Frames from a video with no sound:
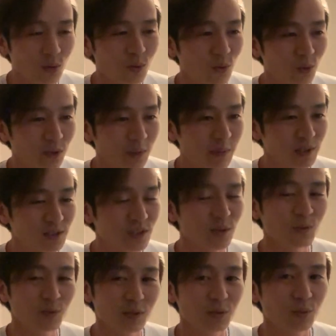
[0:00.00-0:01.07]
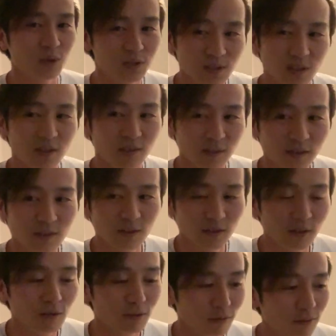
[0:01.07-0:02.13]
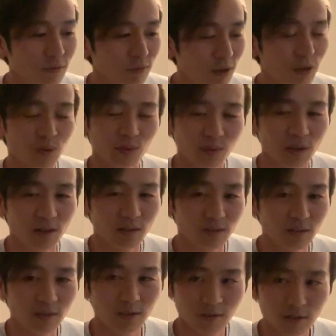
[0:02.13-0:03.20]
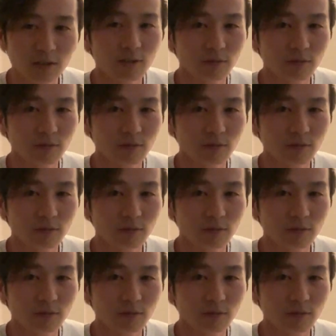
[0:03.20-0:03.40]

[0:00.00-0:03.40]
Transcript: 4個試したのにさはいなるよねは